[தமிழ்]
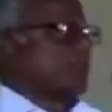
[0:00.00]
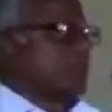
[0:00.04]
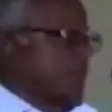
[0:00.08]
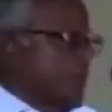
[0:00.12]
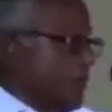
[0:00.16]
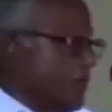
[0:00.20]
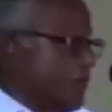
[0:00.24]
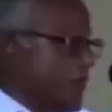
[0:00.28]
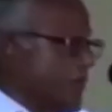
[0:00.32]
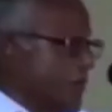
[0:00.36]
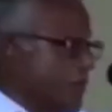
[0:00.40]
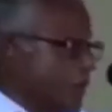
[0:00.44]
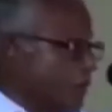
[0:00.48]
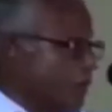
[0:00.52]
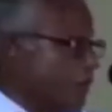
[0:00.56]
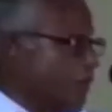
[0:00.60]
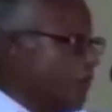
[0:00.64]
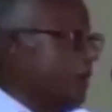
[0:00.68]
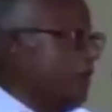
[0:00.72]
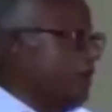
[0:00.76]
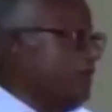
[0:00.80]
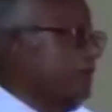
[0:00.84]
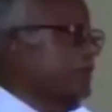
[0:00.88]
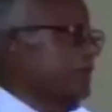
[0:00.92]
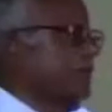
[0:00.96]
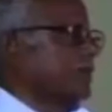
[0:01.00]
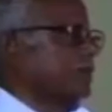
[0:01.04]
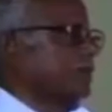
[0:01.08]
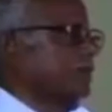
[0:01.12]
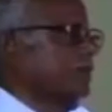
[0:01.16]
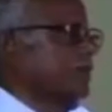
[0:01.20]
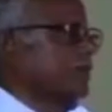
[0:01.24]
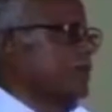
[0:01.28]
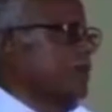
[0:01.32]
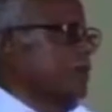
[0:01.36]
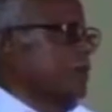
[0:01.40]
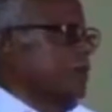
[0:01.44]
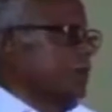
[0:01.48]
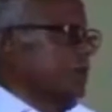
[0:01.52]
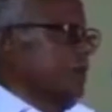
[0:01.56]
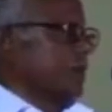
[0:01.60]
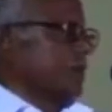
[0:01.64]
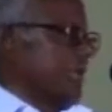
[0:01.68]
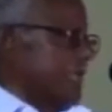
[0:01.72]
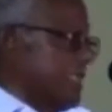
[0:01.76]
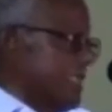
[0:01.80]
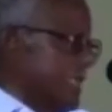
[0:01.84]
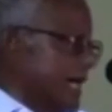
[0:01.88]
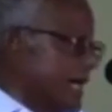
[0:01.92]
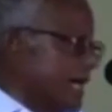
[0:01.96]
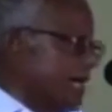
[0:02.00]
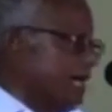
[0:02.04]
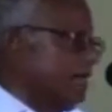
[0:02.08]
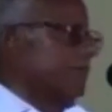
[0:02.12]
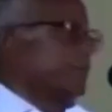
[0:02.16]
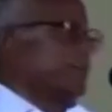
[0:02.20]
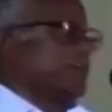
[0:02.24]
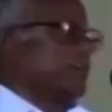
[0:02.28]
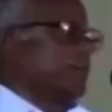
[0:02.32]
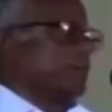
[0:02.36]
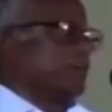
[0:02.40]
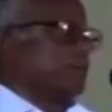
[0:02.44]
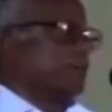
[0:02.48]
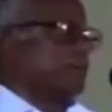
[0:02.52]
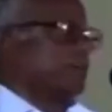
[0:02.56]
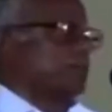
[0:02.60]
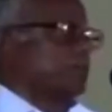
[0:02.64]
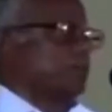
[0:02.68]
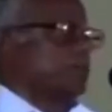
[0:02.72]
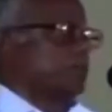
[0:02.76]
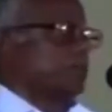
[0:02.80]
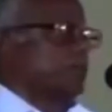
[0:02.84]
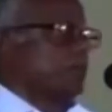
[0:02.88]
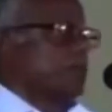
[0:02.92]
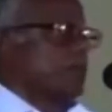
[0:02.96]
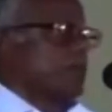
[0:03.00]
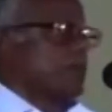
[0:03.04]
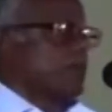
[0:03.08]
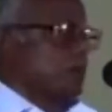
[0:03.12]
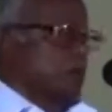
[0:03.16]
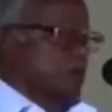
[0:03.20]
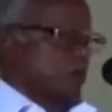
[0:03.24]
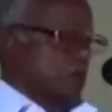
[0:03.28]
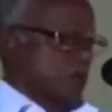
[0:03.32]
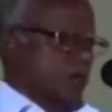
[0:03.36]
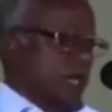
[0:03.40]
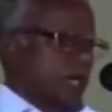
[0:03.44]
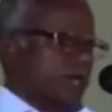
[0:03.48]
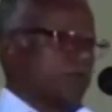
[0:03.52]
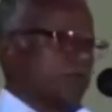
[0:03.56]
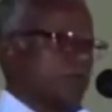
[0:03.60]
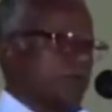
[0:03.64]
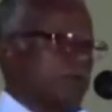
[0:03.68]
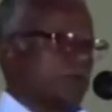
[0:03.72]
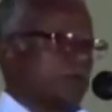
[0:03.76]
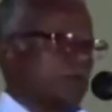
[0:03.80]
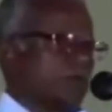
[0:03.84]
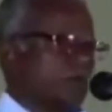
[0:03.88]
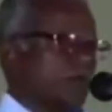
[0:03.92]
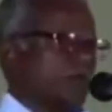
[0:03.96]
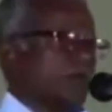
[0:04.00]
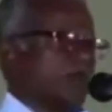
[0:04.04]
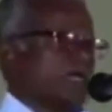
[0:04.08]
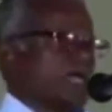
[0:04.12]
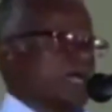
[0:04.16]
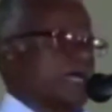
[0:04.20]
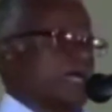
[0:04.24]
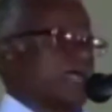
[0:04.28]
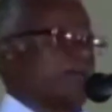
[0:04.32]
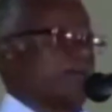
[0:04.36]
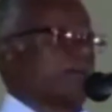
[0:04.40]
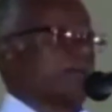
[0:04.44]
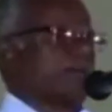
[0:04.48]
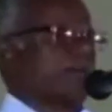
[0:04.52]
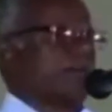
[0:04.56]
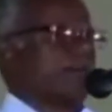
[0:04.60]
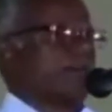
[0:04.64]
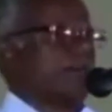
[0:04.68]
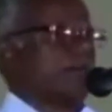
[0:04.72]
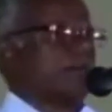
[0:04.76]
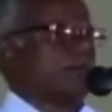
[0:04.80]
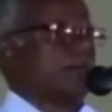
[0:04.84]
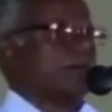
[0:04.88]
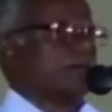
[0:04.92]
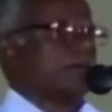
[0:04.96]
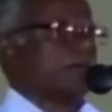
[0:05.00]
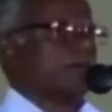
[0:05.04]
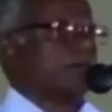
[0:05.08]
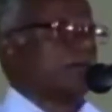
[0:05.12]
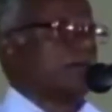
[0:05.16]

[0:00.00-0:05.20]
நம்முடைய நுகர்விலும் ஒரு நிதானம் வேண்டும் நுகர்விலும் ஒரு எளிமை வேண்டும்